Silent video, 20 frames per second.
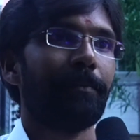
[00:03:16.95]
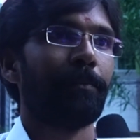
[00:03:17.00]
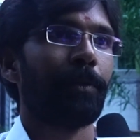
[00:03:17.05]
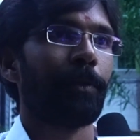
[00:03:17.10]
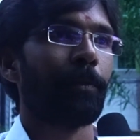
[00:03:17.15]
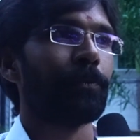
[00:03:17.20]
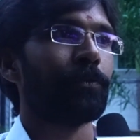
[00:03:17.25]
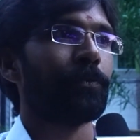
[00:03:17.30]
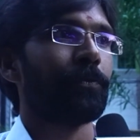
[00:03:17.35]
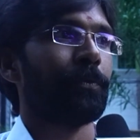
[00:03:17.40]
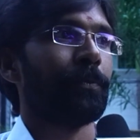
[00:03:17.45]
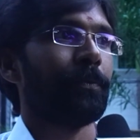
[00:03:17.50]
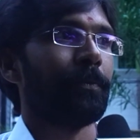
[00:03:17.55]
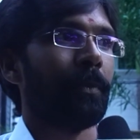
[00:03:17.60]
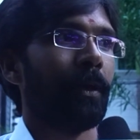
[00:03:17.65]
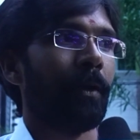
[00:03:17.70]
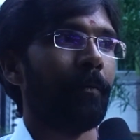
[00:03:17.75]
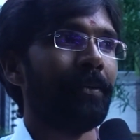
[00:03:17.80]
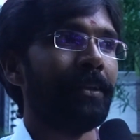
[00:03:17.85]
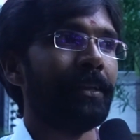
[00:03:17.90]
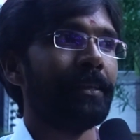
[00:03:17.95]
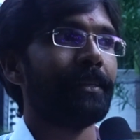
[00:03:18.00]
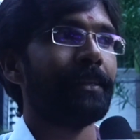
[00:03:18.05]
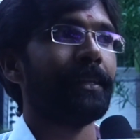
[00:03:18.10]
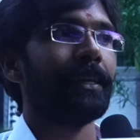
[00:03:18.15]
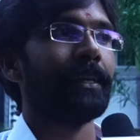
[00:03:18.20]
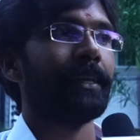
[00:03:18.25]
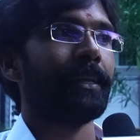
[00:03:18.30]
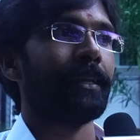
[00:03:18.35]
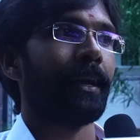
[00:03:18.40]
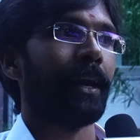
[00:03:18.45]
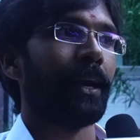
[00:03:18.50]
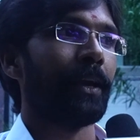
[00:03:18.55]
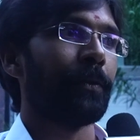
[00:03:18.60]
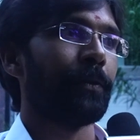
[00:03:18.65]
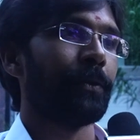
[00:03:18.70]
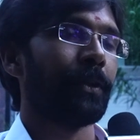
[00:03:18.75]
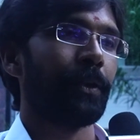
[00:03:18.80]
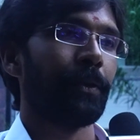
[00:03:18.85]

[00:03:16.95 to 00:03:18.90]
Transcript: ప్రభుత్వం అవినీతి లేని నాయకుని